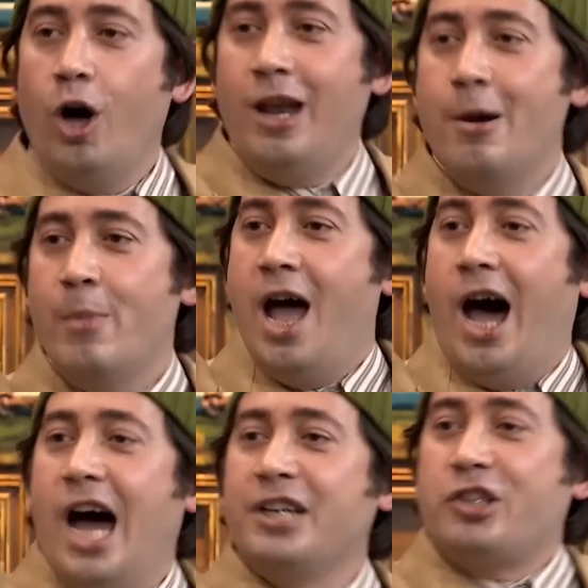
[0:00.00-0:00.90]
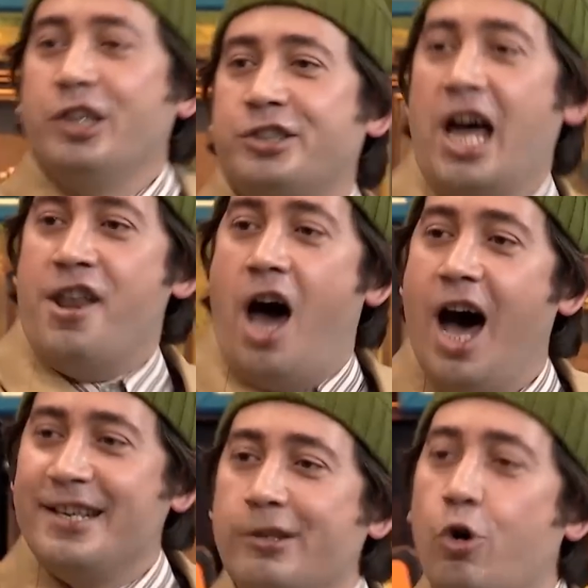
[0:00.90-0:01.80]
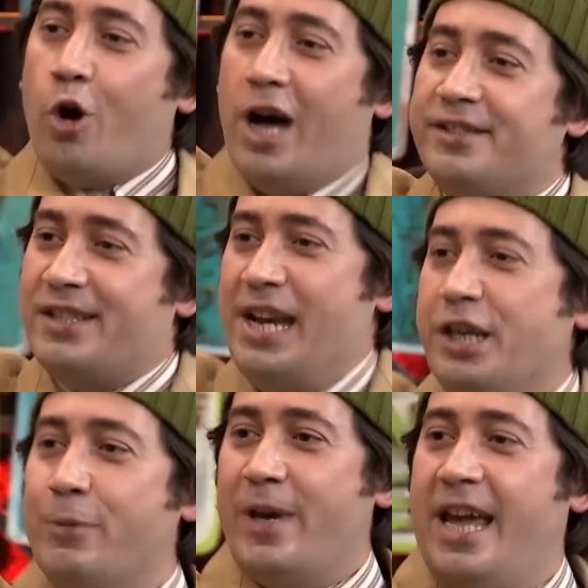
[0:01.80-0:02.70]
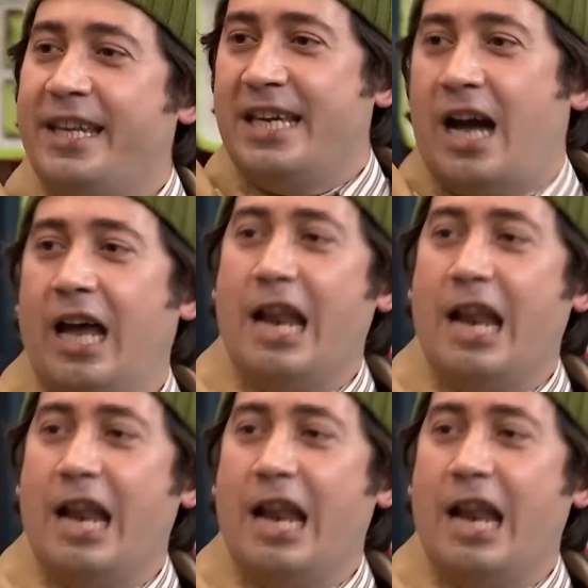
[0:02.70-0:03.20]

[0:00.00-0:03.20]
Oğlum açlıktan ağzı kokan, senin gibi hediye